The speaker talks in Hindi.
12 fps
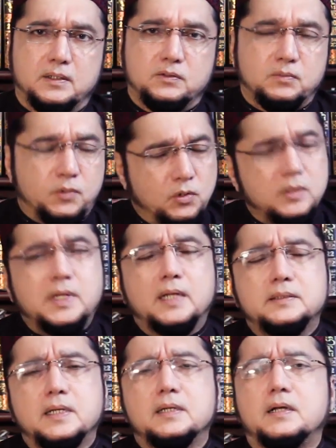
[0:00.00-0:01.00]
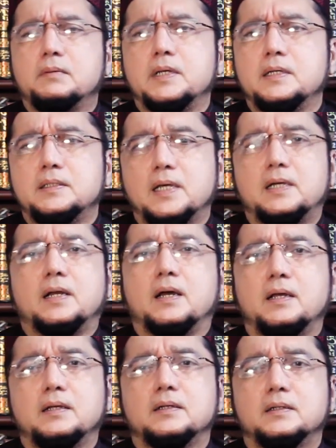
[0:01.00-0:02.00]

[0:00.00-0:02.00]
तो भूल जाते हैं कि रब नहीं देख रहा